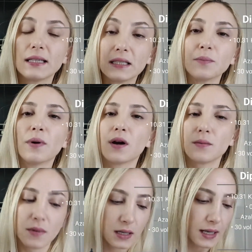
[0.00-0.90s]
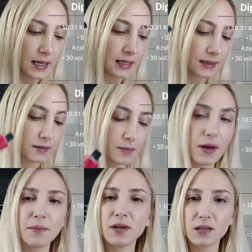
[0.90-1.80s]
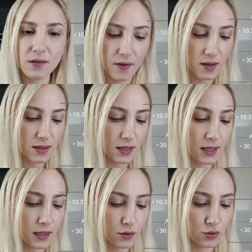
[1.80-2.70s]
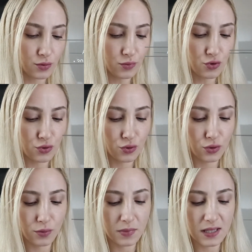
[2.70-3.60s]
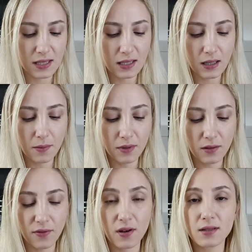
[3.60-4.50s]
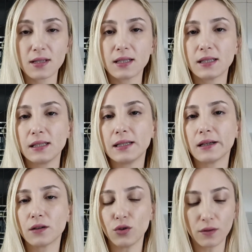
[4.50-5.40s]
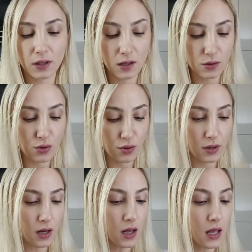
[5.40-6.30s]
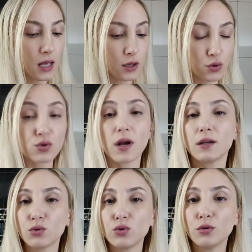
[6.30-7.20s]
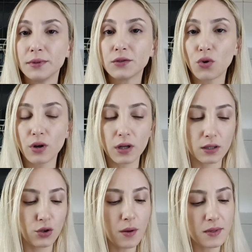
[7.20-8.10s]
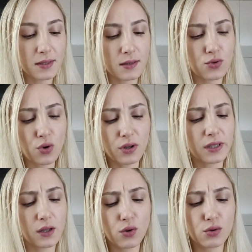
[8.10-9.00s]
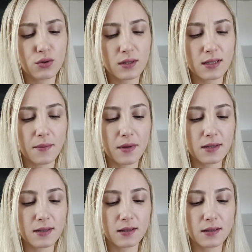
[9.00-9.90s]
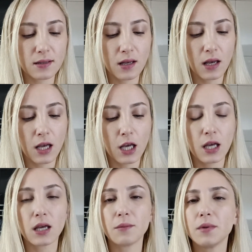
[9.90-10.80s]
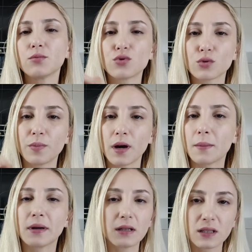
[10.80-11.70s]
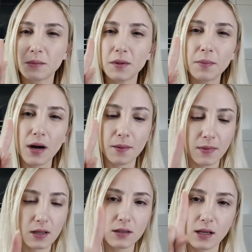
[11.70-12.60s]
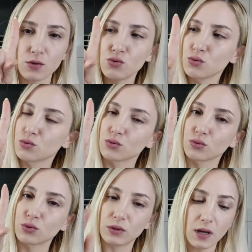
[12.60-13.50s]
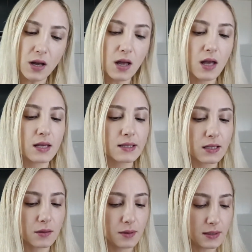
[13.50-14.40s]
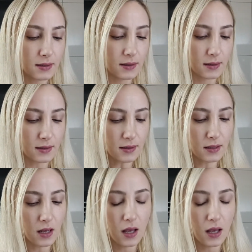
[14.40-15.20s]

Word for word: de 2 parmak ekledim. Ben biraz fazla ekliyorum. Çünkü 1-2 yıkamada fazla grilik akıyor ve daha sonra güzel küllü bir ton kalıyor. Ama siz çok gri olsun istemezseniz e, bir buçuk parmak ya da bir parmak yani şu uzunlukta sıkabilirsiniz.